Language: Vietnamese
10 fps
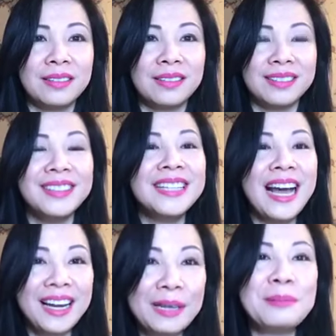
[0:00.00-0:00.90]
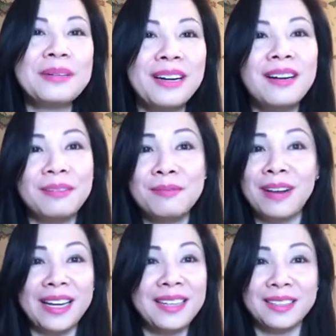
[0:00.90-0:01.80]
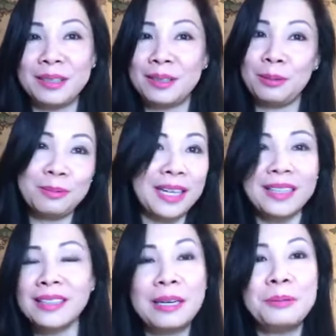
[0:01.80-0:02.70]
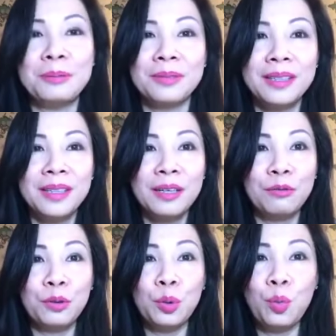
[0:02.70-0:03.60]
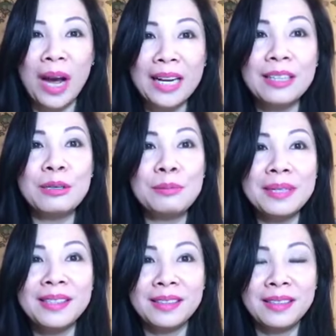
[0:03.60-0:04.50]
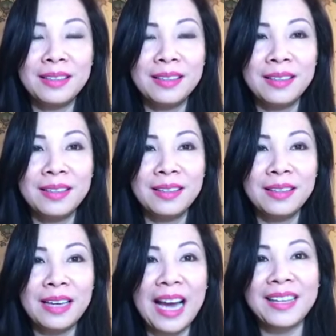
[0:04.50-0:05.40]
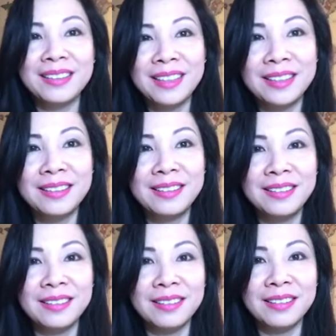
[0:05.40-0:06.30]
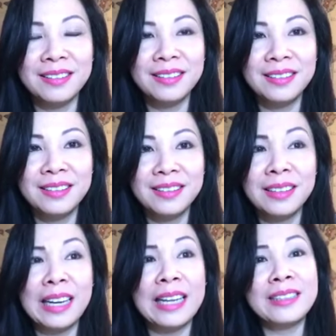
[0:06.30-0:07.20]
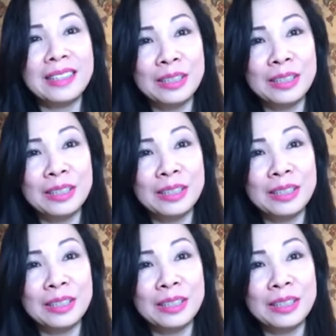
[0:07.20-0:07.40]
người ta không đó không phải là súc sanh đâu vì quá là vô minh ăn thịt người ăn thịt